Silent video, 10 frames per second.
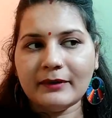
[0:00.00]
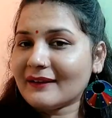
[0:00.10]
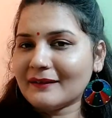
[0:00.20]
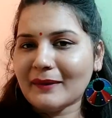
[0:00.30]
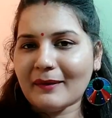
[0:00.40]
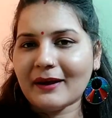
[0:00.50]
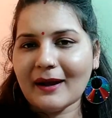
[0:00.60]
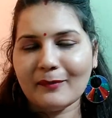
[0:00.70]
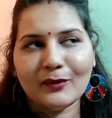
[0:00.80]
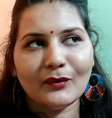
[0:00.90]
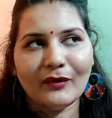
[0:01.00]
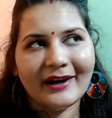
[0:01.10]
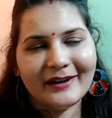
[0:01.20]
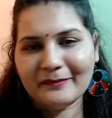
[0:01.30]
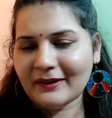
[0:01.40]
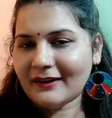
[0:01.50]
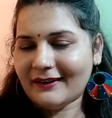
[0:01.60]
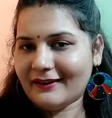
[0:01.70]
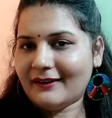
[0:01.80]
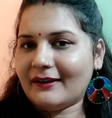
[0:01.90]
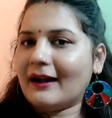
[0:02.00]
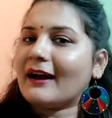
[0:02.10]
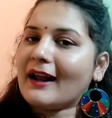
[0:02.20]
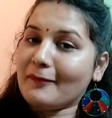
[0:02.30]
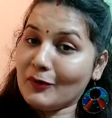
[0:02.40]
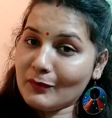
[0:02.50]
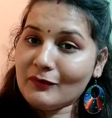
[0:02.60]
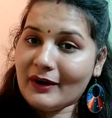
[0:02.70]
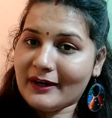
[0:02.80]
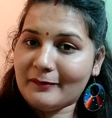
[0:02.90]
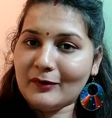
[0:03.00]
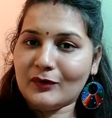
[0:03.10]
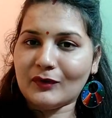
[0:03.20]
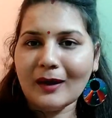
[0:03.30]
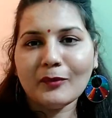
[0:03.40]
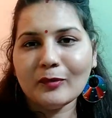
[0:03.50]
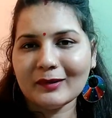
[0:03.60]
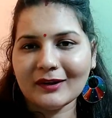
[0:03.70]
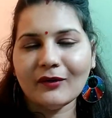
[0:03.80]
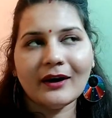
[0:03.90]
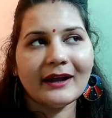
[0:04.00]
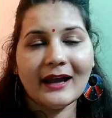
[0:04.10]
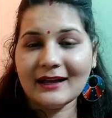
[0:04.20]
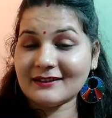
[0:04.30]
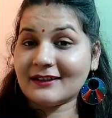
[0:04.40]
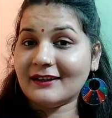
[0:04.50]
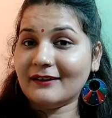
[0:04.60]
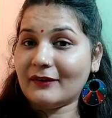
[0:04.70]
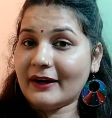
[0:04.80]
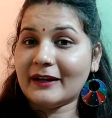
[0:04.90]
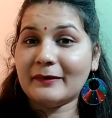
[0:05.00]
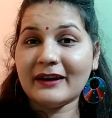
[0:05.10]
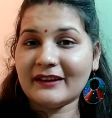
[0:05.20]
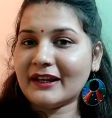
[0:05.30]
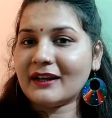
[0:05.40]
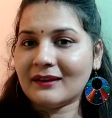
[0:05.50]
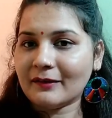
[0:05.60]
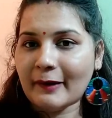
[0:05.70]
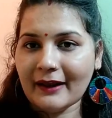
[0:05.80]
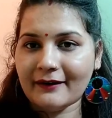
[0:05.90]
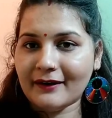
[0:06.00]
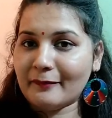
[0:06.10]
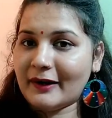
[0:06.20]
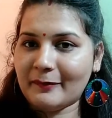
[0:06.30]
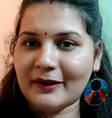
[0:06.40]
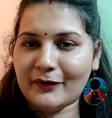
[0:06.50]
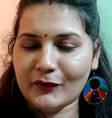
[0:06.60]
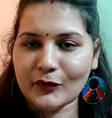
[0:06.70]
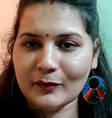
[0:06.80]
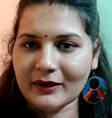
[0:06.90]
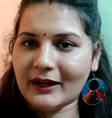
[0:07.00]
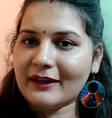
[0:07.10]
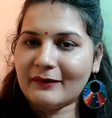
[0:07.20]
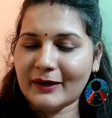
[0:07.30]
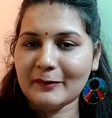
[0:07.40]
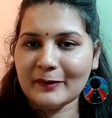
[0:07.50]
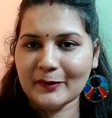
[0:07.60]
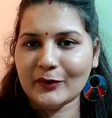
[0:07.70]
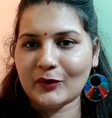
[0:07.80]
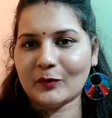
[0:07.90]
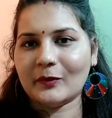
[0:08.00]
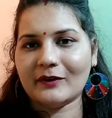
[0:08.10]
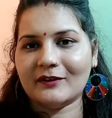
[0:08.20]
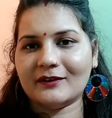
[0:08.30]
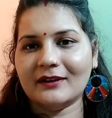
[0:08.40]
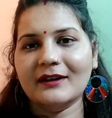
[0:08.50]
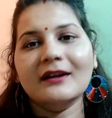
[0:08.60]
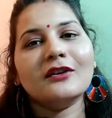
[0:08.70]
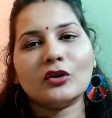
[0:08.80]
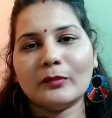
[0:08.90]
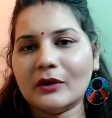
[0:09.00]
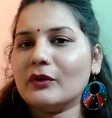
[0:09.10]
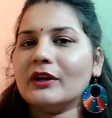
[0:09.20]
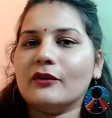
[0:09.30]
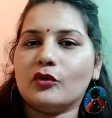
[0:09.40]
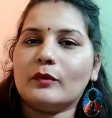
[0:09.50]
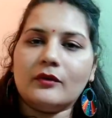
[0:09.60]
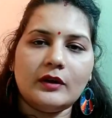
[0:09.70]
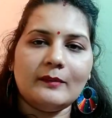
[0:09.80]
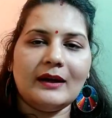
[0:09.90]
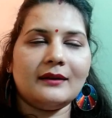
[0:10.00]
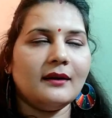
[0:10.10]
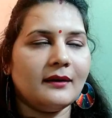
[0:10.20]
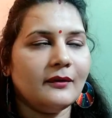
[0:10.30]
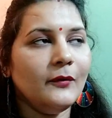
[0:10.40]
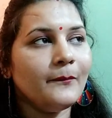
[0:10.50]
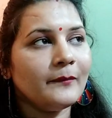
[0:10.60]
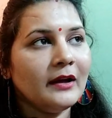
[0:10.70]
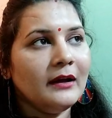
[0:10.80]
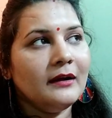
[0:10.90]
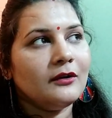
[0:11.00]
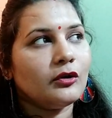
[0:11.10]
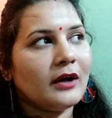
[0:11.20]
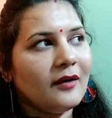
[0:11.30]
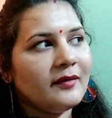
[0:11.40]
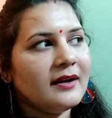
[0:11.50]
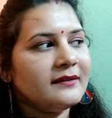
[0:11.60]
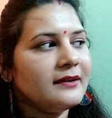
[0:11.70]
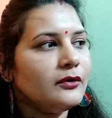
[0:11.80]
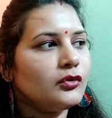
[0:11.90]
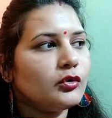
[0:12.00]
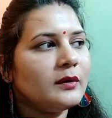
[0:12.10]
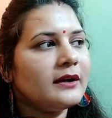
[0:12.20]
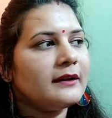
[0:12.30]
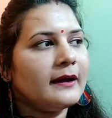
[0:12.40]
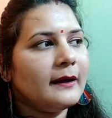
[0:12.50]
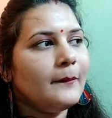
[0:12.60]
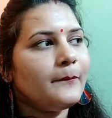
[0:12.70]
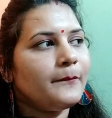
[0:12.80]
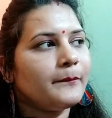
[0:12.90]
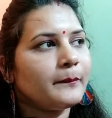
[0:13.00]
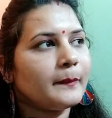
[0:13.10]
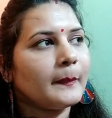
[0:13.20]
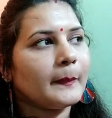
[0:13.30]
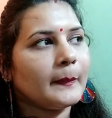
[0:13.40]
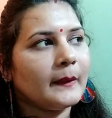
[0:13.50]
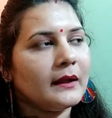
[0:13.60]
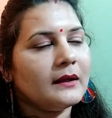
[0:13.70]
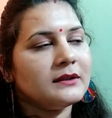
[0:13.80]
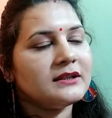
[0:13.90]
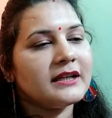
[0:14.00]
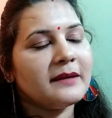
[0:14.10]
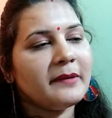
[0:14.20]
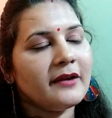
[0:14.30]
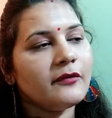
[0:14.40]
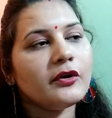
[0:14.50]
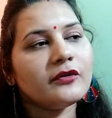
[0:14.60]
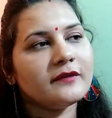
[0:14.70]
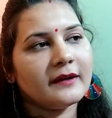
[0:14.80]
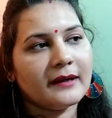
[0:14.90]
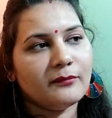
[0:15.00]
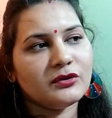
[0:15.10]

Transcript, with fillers: इतने से भी अगर आप लोग वाई पे अगर आप लोग भी वाई पे हो तो आपको पता होगा कि आजकल वाई पे कितनी गंद फैल रही है बड़े बड़े यूट्यूबर कई बड़े बड़े बड़े यूट्यूबरों की वजह से तो मैं उन्हीं यूट्यूबरों की बात कर रही हूँ तो काफ़ी ऐसे यूट्यूबर थे जिनकी मैंने वीडियोस देखे